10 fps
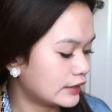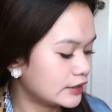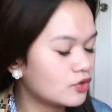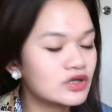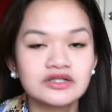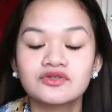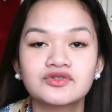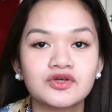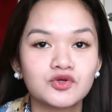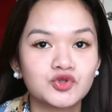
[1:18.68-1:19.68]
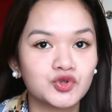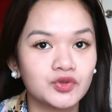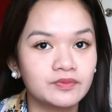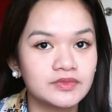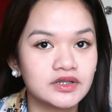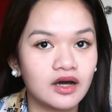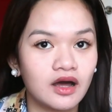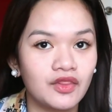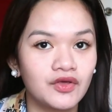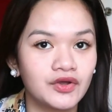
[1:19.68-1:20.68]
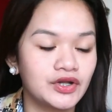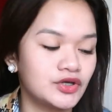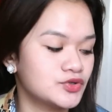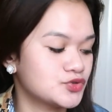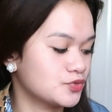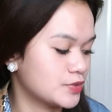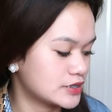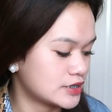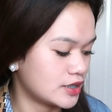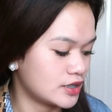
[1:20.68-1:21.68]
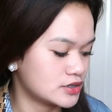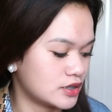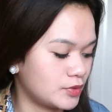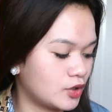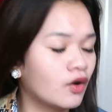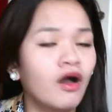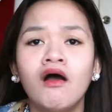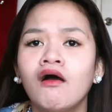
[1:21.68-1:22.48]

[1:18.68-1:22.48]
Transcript: Nakita ko kasi ito sa YouTube, sa other na YouTubers. And then, sabi ko,